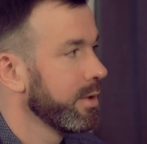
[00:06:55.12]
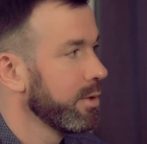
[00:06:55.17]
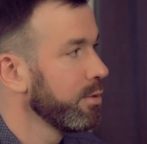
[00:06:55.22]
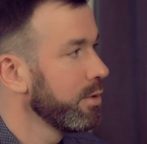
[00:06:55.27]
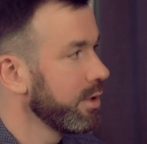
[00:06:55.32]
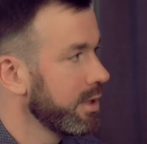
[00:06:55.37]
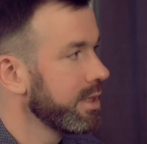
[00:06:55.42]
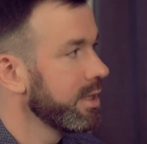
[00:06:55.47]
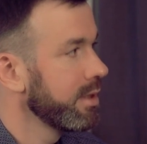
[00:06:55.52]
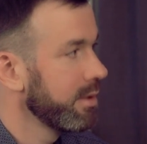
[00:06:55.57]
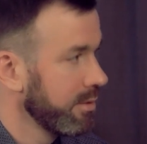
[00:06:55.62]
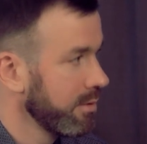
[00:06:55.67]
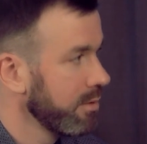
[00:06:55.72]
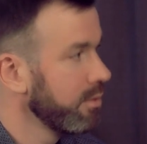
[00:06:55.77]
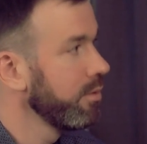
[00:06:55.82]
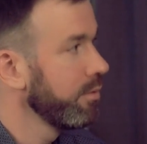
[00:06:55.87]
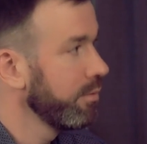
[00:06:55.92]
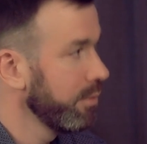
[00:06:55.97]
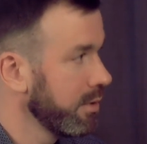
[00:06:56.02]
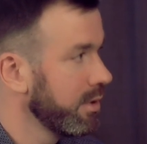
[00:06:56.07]
То есть,
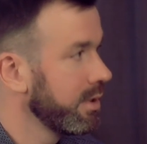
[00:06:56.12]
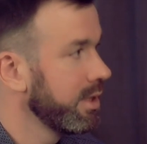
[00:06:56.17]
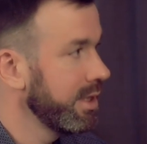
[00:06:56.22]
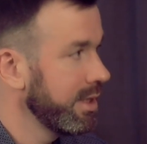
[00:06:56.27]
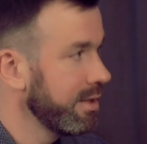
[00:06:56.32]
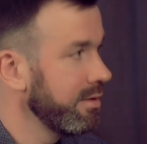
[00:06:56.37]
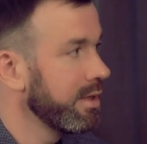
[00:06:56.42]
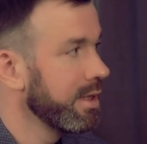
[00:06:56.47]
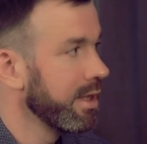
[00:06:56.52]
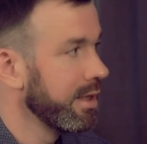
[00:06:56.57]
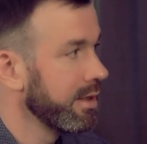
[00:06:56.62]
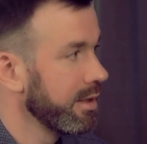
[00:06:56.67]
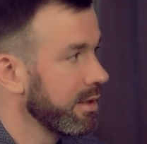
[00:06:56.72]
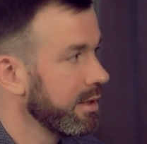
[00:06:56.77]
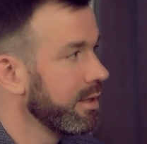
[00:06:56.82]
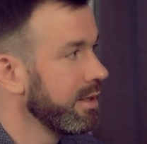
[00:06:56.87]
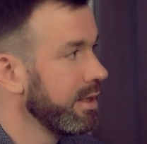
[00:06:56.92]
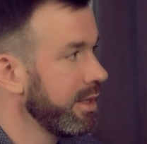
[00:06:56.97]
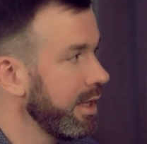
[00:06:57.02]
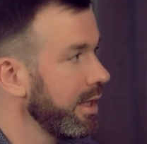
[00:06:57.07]
ну вот
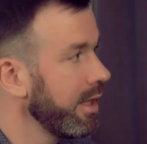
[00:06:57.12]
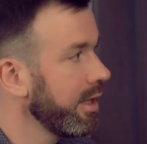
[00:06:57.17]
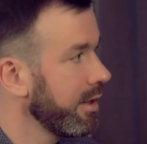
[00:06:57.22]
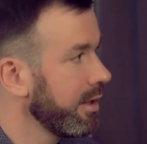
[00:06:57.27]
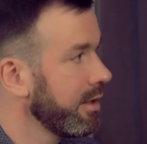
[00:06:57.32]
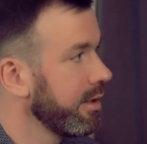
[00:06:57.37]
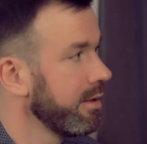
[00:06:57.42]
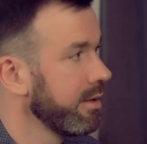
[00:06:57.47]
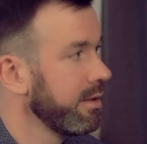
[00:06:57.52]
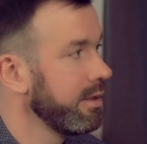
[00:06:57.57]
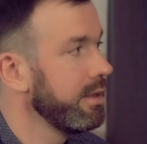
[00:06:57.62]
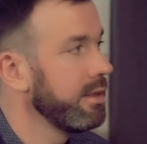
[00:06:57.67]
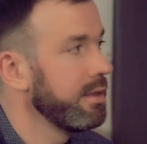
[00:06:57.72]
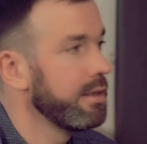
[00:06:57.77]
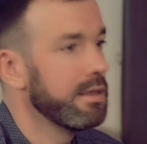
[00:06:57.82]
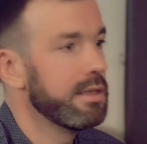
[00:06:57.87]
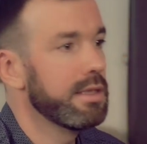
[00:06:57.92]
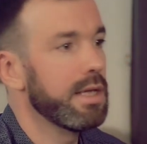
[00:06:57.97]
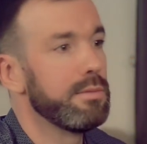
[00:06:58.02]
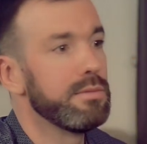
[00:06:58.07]
действительно, не,
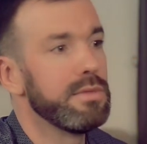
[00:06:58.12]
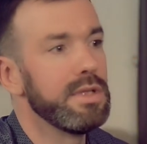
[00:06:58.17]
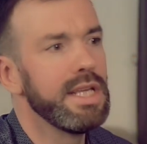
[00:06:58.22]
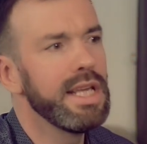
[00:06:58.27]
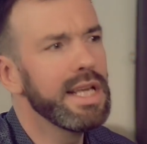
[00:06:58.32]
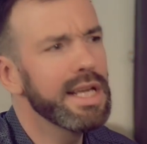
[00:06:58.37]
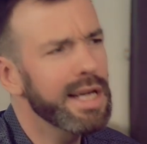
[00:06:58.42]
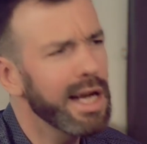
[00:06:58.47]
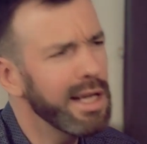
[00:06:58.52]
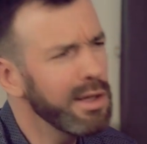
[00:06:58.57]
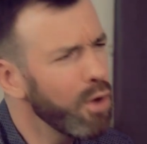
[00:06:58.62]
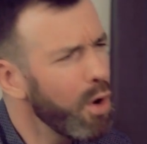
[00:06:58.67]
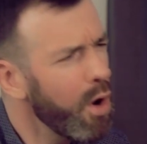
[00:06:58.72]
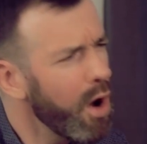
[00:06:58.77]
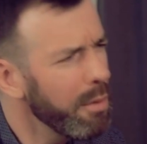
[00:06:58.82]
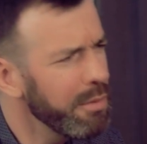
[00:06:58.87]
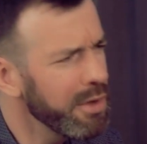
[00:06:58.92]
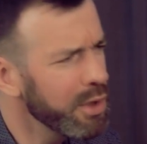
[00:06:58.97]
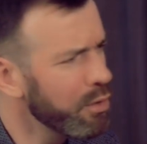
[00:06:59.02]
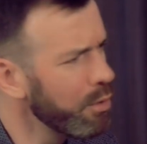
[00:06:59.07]
там, не
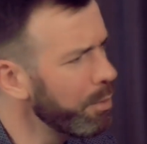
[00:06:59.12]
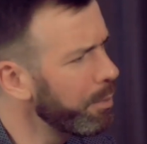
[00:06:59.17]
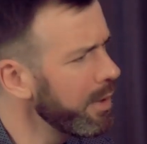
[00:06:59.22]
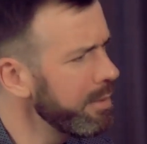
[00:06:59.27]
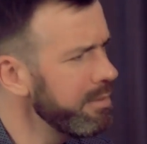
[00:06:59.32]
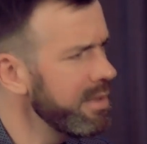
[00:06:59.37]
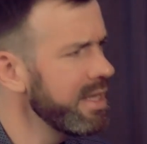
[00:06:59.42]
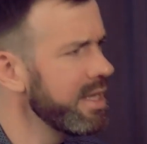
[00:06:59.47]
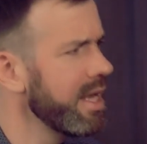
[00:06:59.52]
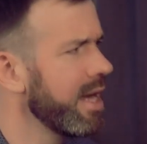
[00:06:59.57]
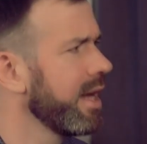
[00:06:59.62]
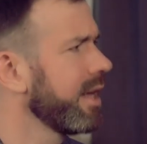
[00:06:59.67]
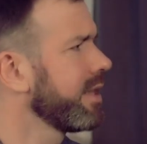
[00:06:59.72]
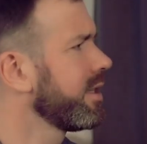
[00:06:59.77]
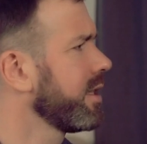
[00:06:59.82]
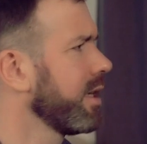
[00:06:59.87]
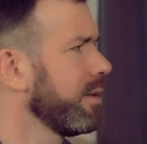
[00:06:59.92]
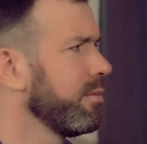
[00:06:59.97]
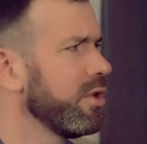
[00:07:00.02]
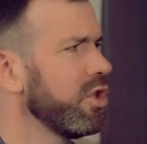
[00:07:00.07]
экономику
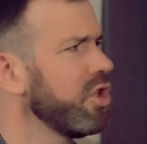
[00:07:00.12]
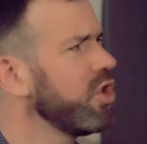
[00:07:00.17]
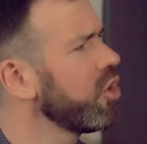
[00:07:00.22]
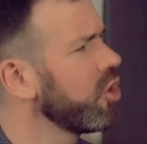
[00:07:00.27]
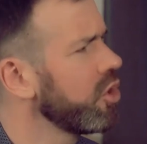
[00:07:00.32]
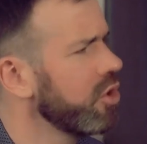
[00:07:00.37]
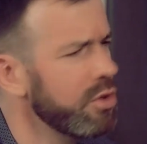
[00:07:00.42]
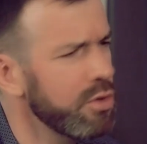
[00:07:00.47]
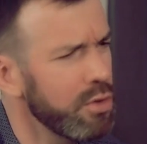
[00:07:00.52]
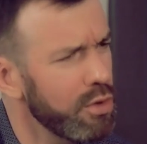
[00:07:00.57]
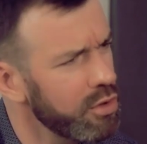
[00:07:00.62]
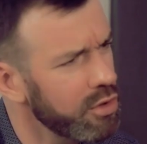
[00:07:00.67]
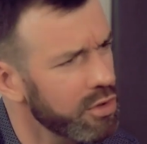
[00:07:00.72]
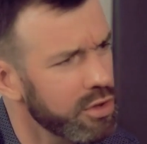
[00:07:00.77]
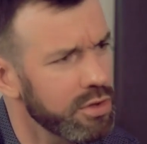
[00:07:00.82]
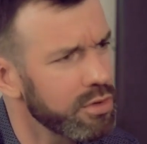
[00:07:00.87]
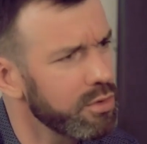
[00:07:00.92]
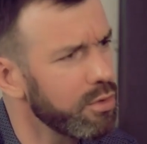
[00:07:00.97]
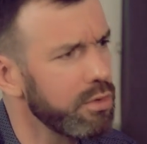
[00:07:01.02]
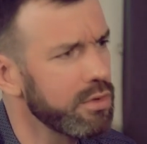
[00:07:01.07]
поменять, там, еще
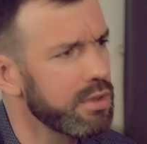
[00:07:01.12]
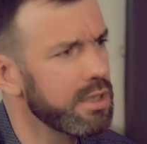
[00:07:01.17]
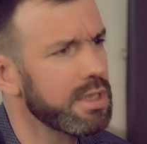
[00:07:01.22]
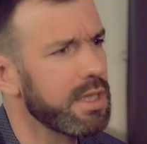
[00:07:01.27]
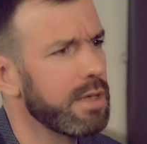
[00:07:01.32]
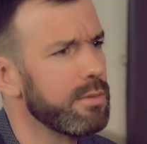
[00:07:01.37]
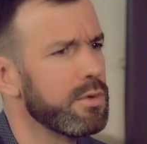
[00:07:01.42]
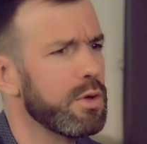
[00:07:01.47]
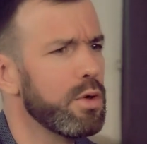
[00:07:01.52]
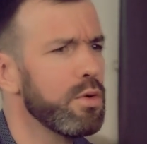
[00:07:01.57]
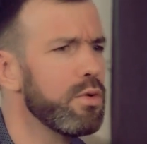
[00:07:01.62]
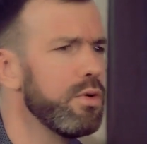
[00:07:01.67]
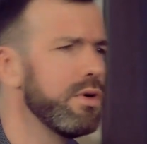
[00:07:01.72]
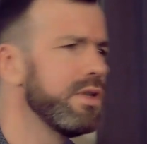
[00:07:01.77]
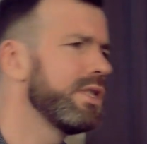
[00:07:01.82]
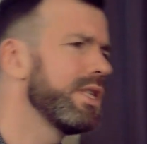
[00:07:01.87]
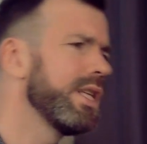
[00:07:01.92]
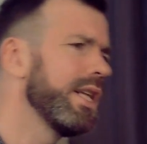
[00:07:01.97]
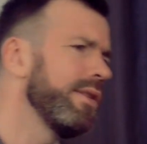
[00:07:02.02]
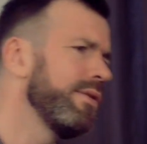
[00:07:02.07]
что-то, там,
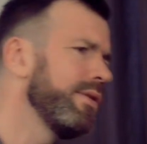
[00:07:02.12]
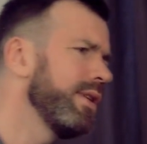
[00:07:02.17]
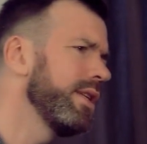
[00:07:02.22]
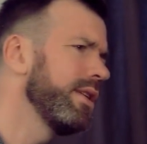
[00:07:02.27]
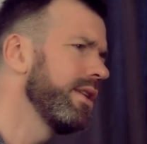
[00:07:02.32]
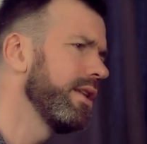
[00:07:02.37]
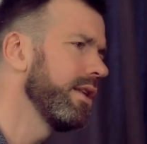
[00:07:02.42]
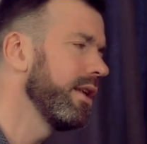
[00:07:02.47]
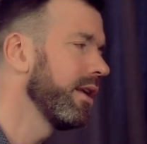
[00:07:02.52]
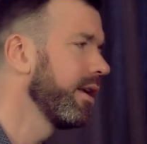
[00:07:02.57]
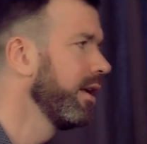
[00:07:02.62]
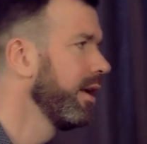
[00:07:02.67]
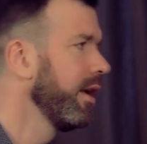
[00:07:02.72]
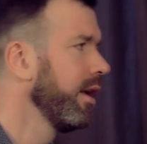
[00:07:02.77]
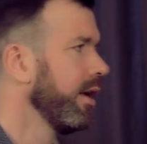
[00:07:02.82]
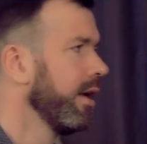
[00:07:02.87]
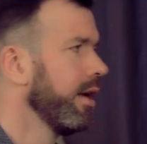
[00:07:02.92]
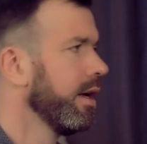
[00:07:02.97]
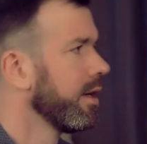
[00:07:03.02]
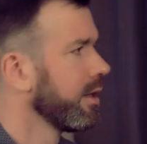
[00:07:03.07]
другое телевидение,
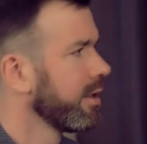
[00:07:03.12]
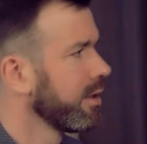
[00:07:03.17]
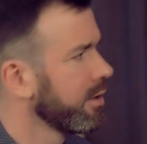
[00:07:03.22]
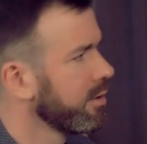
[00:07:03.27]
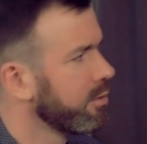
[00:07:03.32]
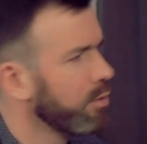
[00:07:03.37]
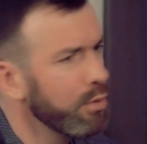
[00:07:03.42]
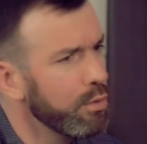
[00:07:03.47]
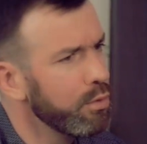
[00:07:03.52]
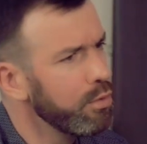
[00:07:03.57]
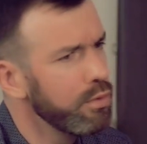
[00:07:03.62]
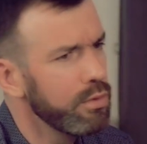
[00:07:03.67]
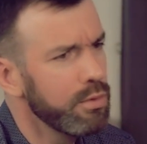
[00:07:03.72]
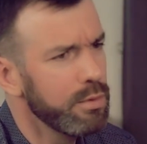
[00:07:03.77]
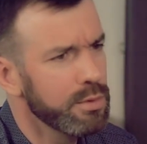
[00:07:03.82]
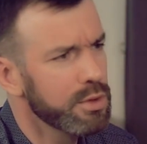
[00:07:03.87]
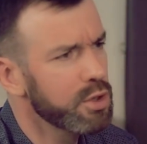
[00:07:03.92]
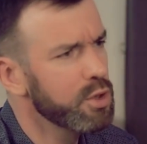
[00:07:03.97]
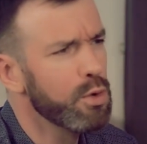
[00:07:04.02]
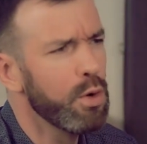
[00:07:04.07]
э,
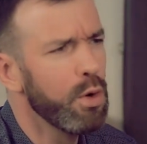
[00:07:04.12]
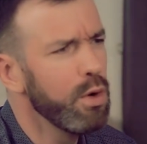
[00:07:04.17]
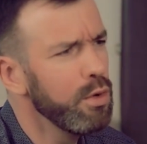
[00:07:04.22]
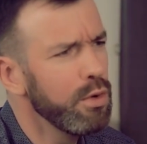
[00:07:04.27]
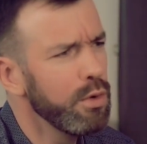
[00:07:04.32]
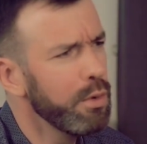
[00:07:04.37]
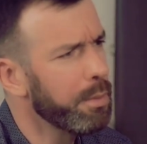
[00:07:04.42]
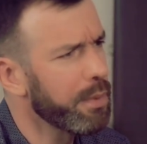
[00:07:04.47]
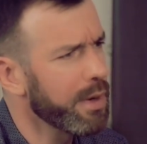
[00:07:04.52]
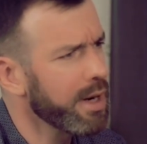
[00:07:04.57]
другую школьную